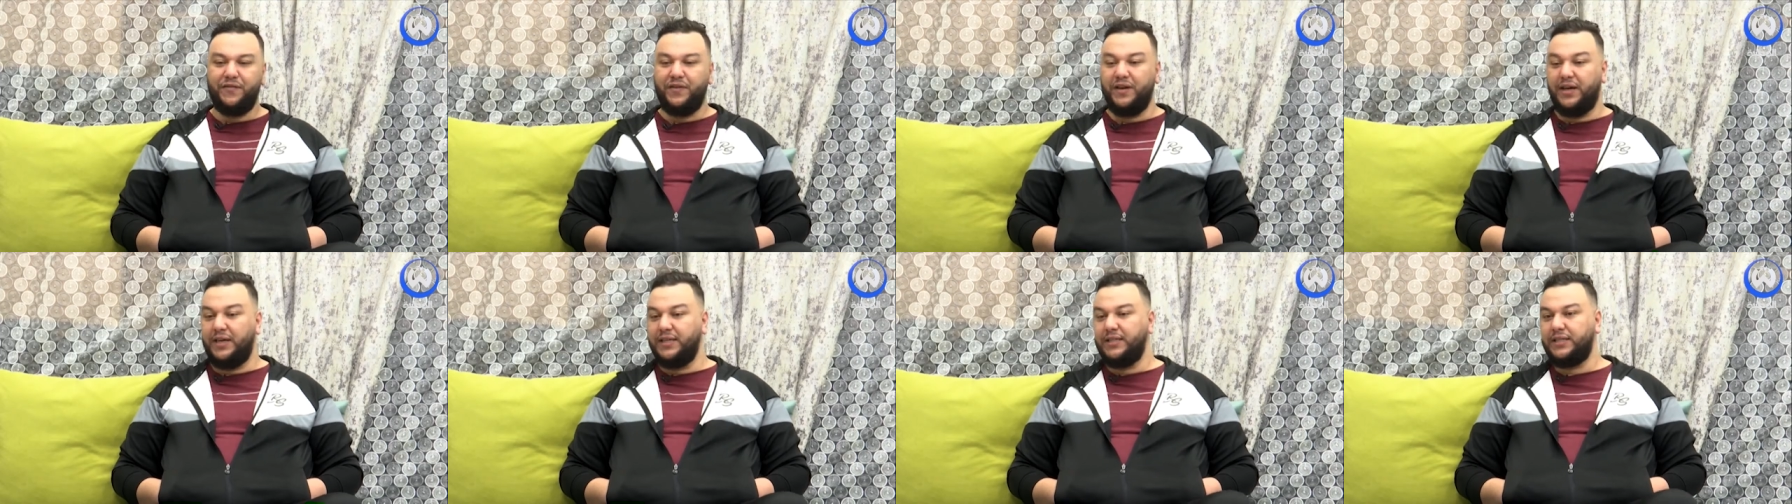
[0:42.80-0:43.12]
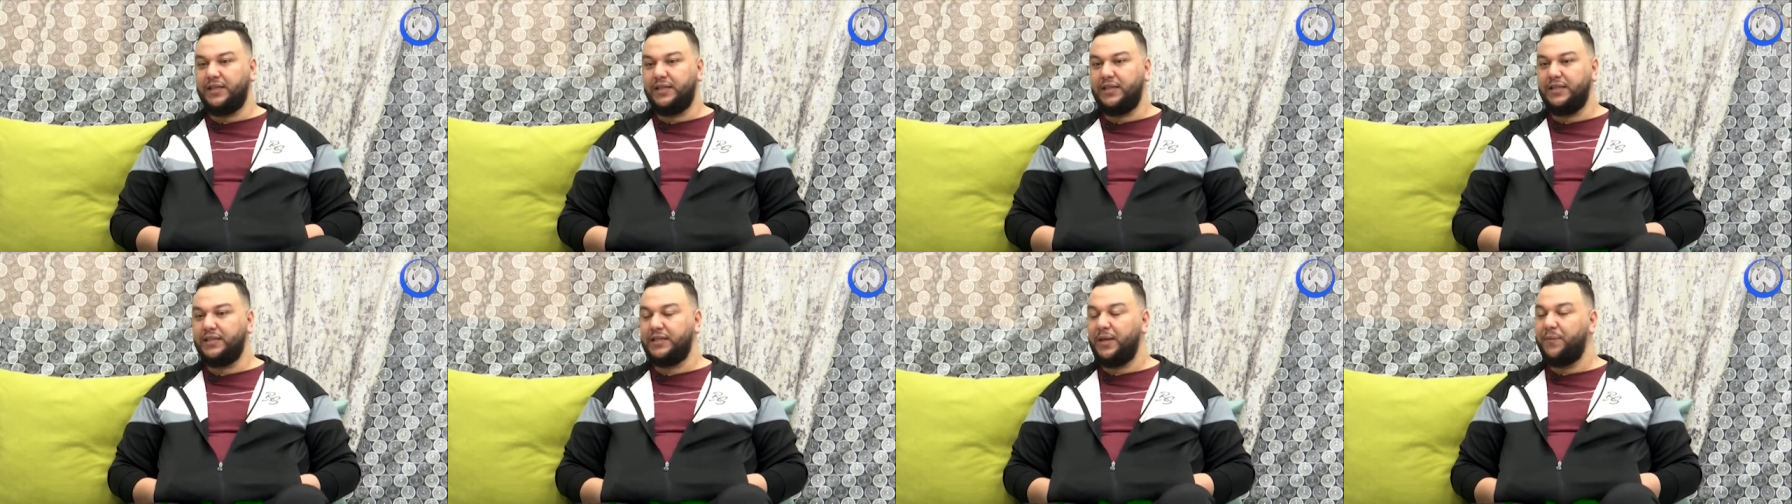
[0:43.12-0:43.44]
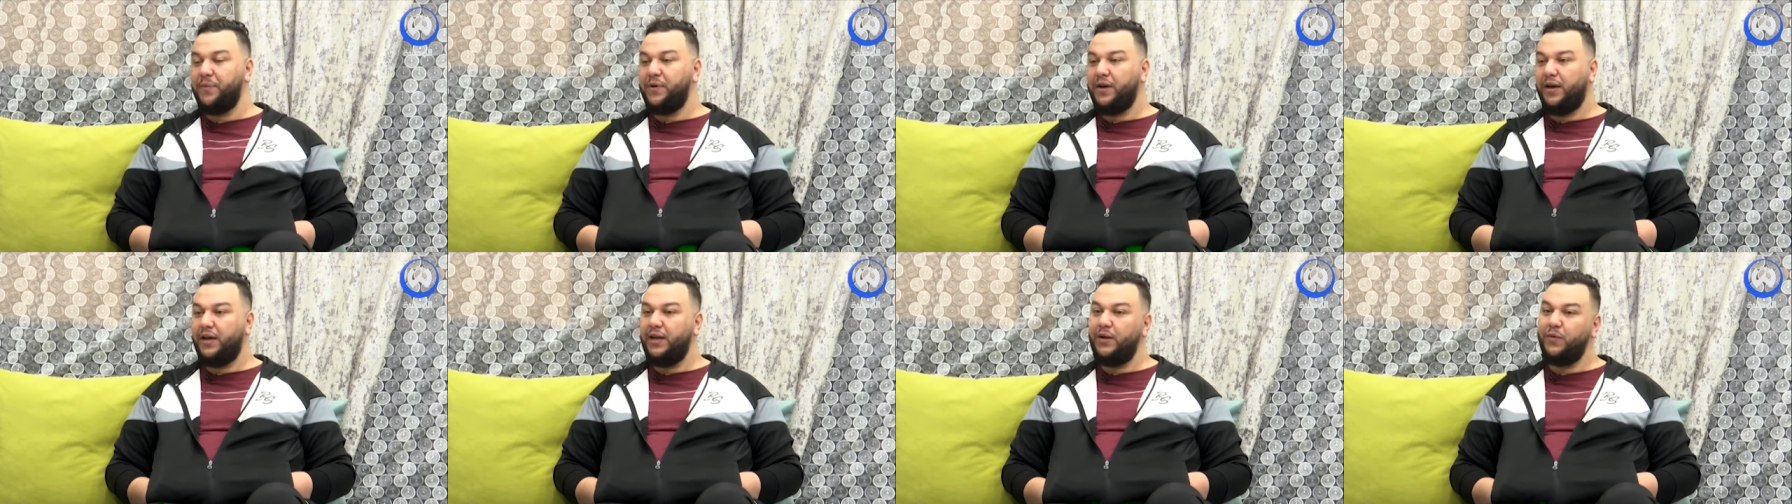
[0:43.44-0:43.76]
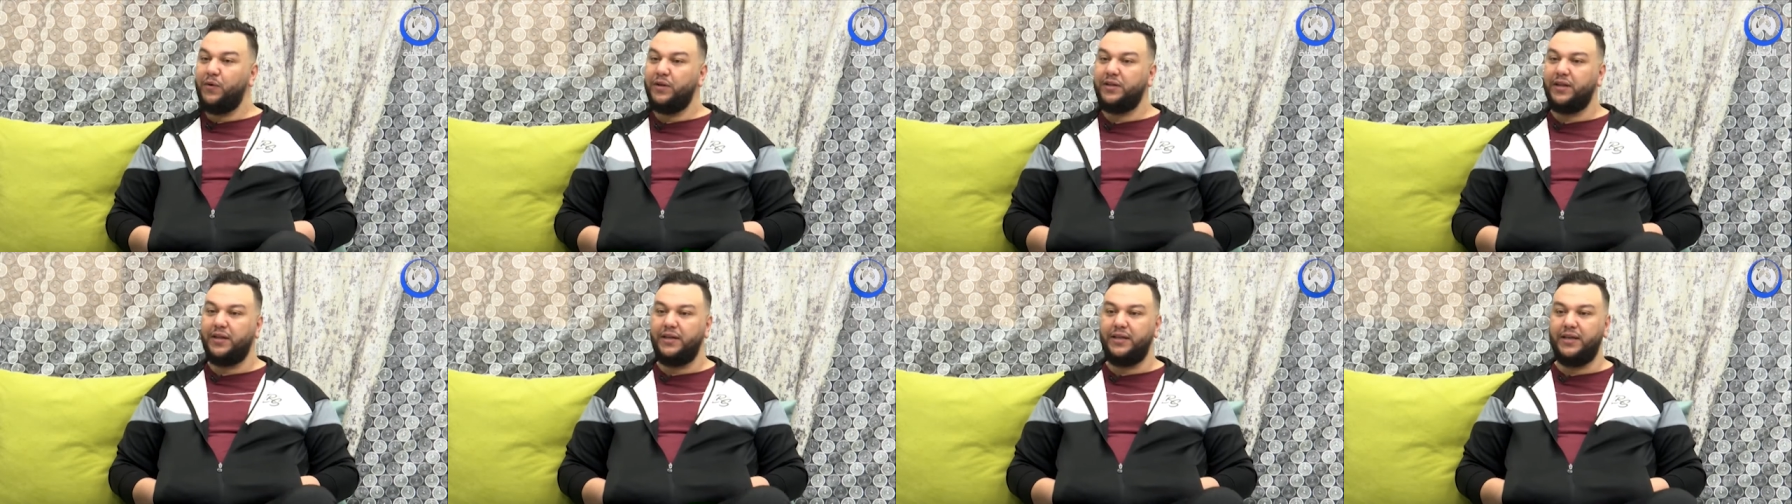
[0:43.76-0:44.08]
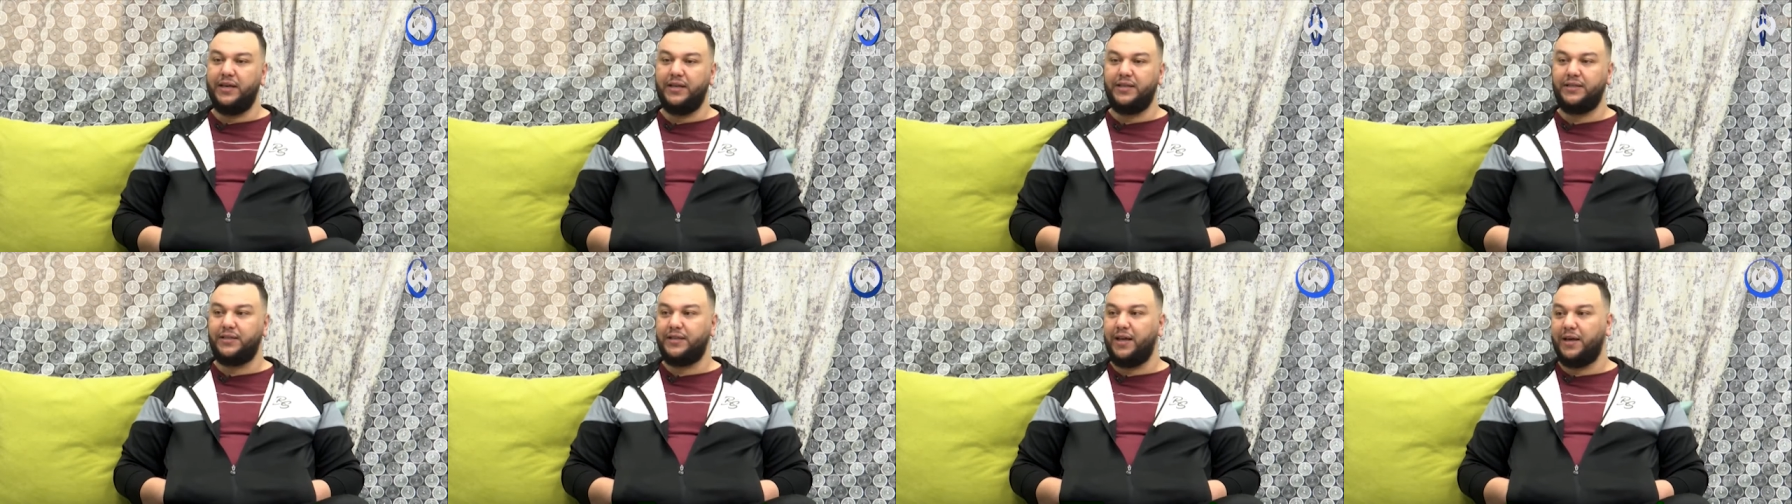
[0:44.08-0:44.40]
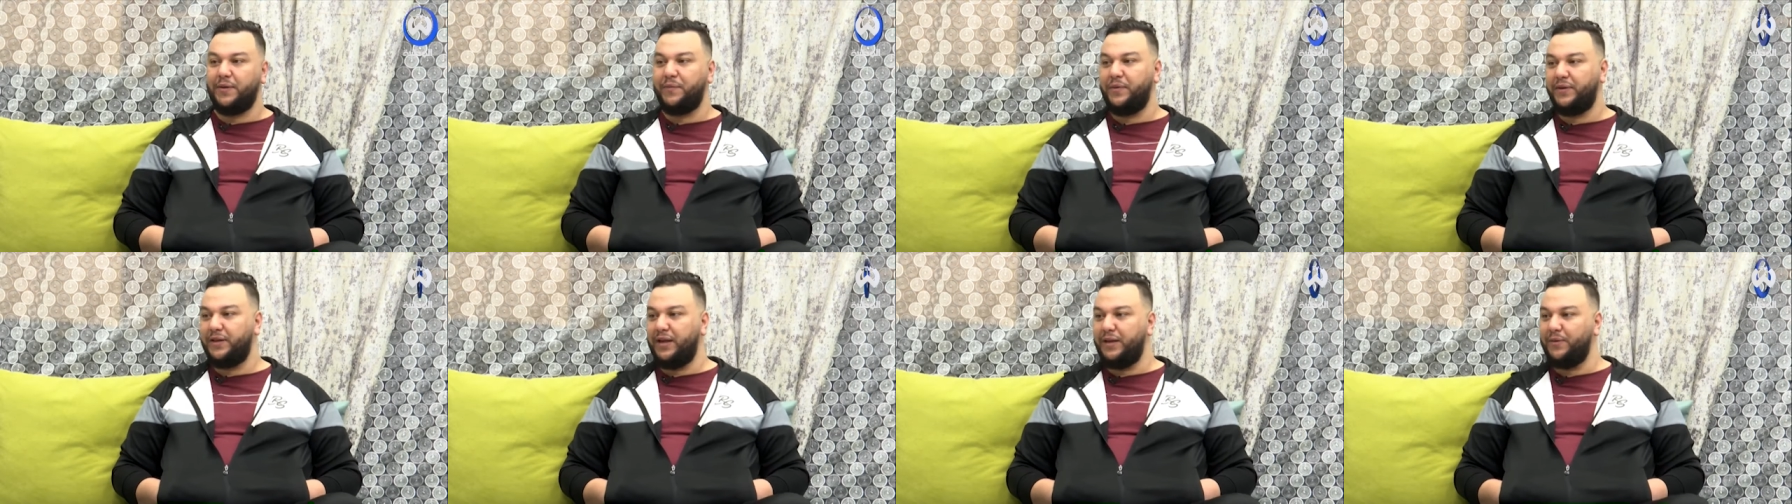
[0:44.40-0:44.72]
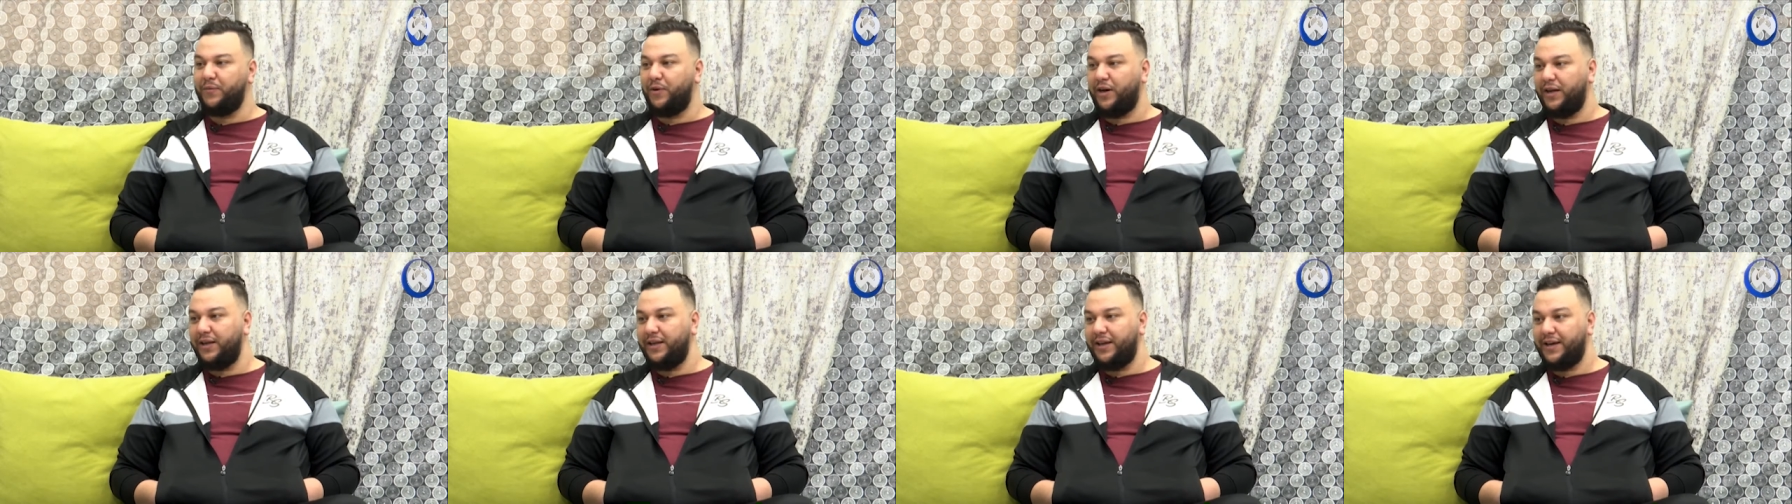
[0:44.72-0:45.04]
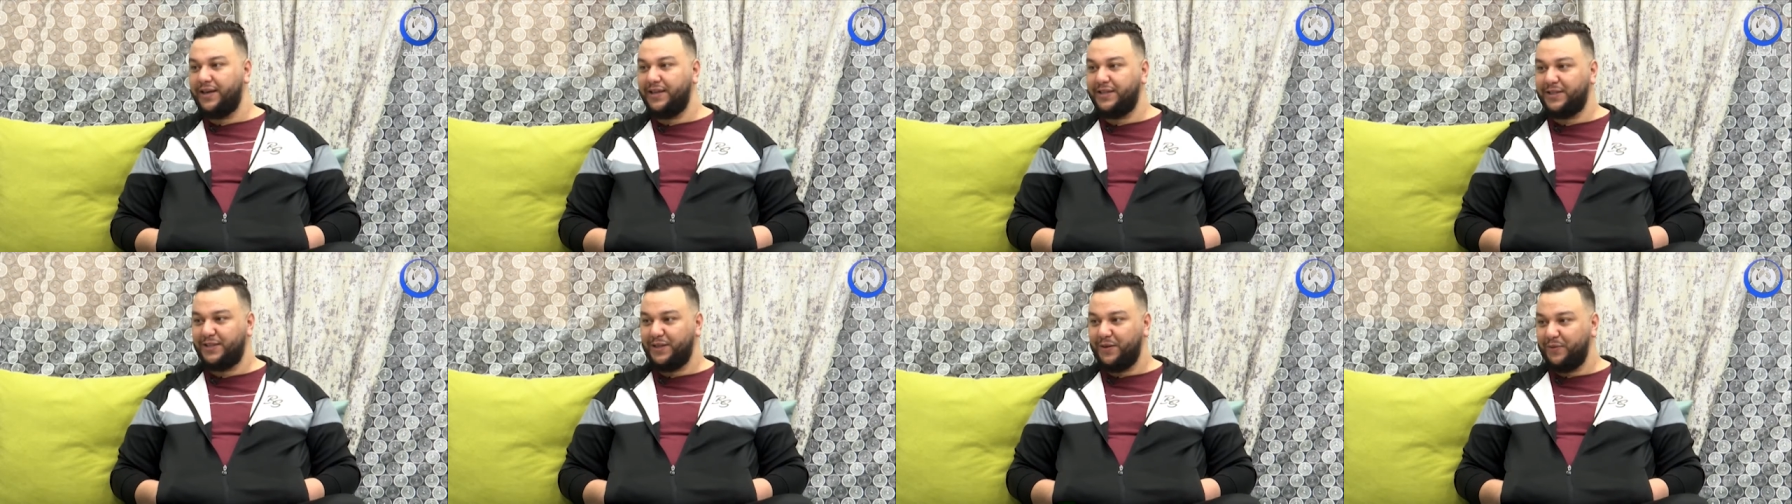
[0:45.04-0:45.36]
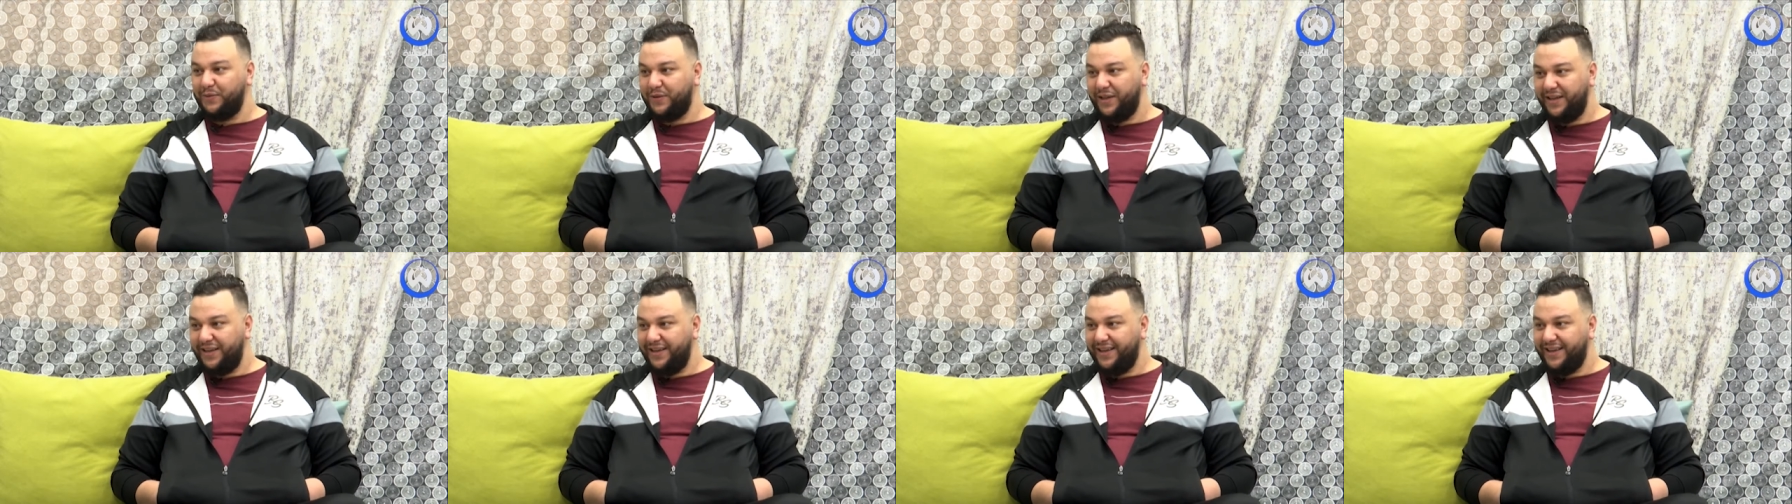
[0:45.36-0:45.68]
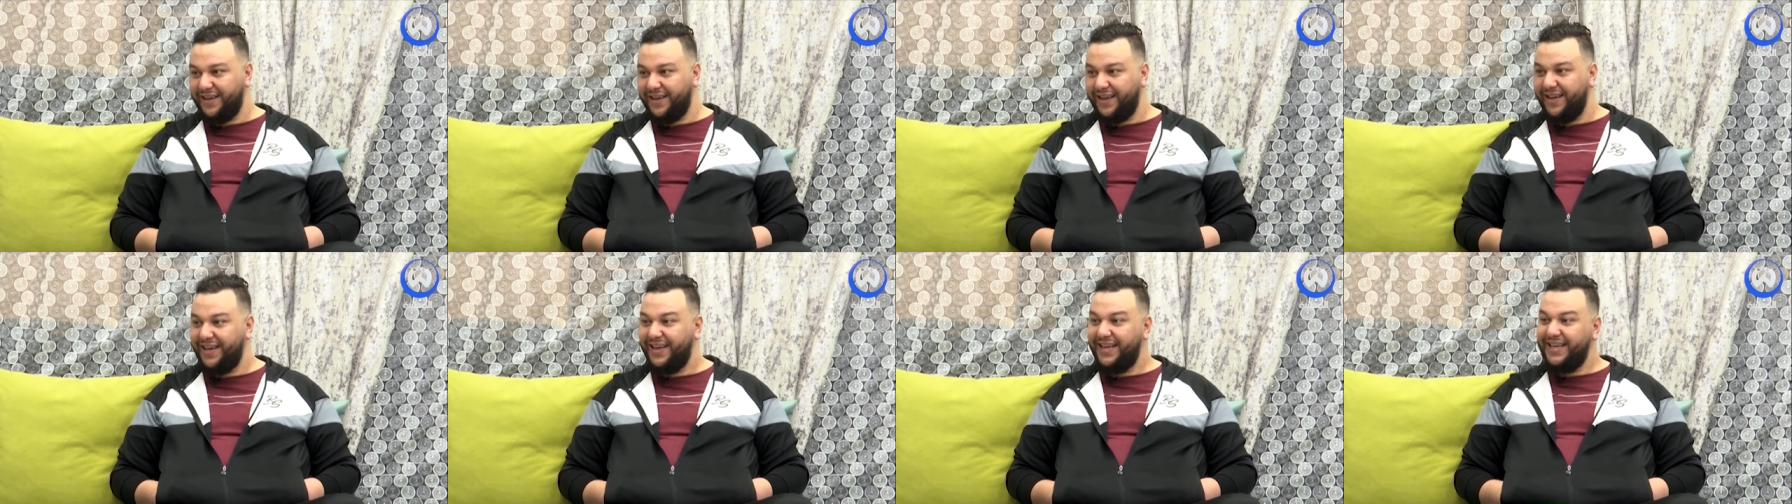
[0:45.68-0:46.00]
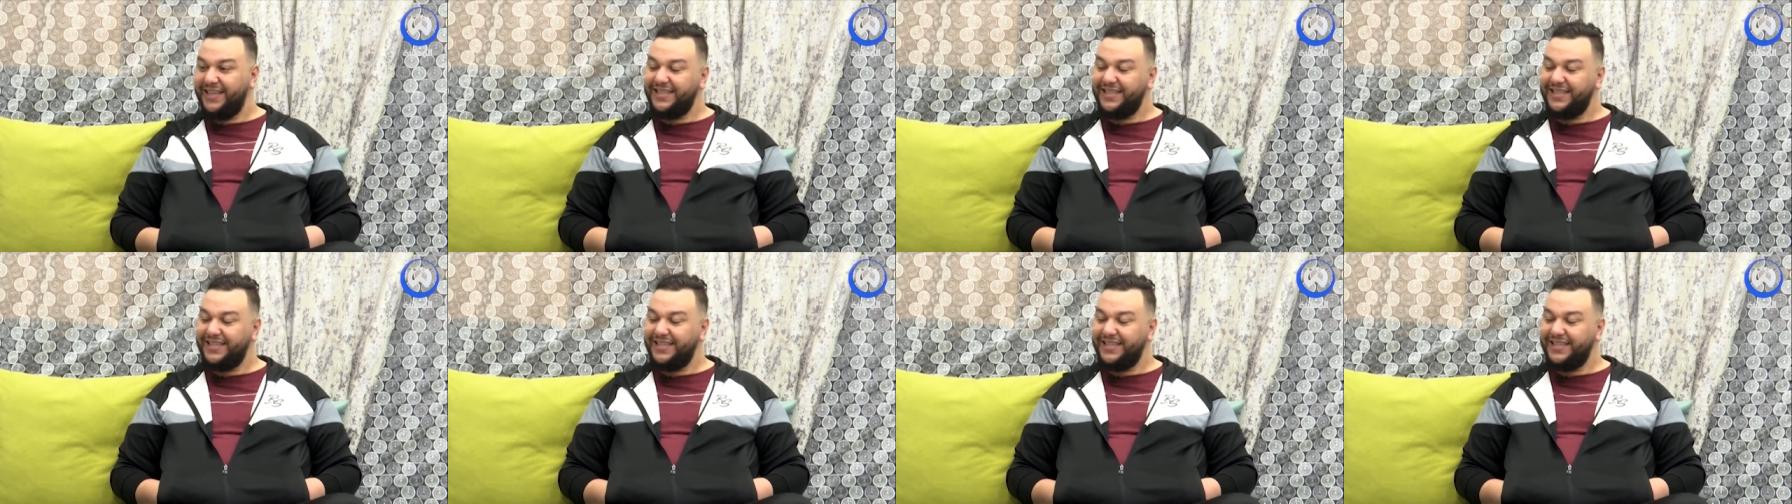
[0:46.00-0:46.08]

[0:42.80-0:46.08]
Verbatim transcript: في حصه صباح الوطنيه استقبلنا المعلقه الصوتيه